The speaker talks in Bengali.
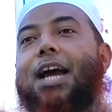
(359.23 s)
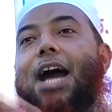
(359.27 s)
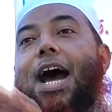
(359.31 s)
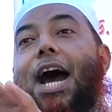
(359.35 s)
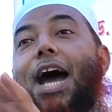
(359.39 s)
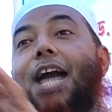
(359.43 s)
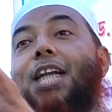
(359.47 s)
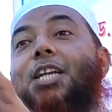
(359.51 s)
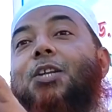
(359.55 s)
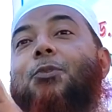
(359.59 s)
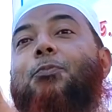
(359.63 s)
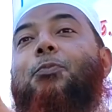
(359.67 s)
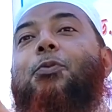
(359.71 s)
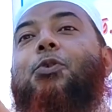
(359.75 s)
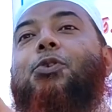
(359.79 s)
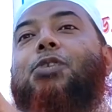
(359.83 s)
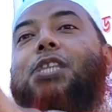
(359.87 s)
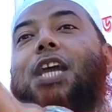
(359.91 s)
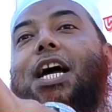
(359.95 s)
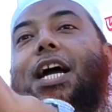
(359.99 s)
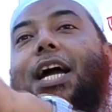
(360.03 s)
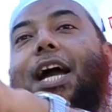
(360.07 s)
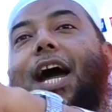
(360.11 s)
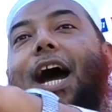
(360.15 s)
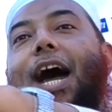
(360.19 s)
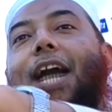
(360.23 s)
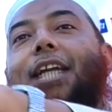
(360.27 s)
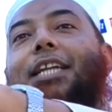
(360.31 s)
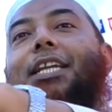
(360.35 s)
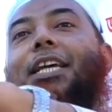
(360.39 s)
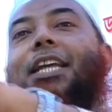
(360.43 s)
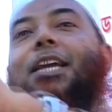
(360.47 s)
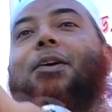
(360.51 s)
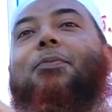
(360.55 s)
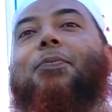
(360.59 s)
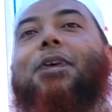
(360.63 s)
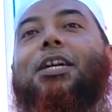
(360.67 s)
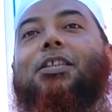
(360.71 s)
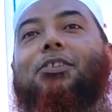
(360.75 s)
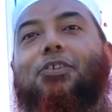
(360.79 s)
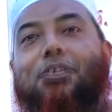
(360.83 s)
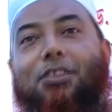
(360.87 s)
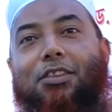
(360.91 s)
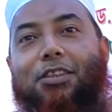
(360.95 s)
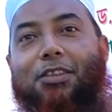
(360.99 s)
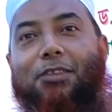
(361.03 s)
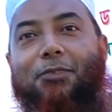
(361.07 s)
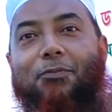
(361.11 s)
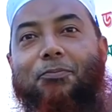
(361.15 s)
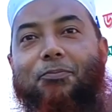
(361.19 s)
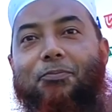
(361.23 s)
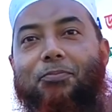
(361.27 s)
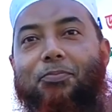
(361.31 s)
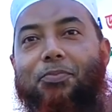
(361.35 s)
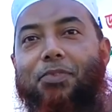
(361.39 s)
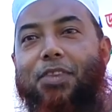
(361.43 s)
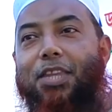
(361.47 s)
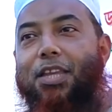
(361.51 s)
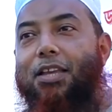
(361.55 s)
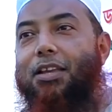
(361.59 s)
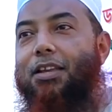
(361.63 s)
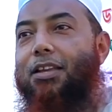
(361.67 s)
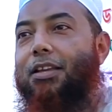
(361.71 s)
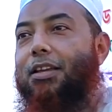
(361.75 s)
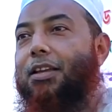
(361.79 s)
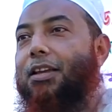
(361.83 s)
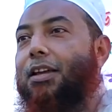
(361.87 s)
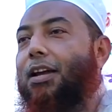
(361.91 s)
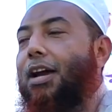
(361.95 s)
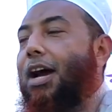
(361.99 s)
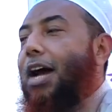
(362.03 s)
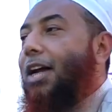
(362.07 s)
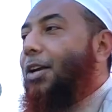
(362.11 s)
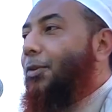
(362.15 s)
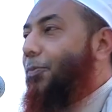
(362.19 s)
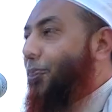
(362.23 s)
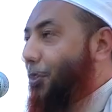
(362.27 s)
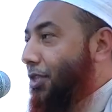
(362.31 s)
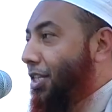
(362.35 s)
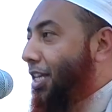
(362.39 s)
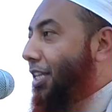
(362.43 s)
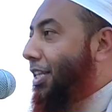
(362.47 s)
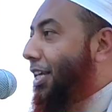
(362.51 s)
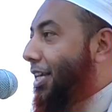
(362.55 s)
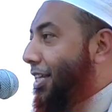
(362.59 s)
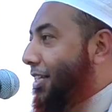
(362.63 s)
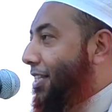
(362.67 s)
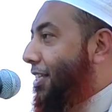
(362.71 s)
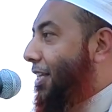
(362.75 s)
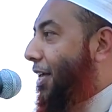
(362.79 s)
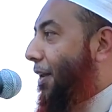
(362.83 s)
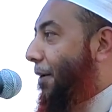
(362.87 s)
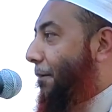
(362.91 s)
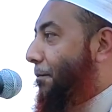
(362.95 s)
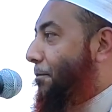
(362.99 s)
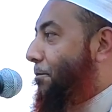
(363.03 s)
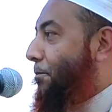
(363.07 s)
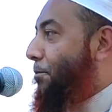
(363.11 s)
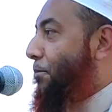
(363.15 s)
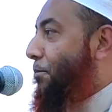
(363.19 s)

খাত পূজা খাতের আবাদত খাত পূজা দেখছেন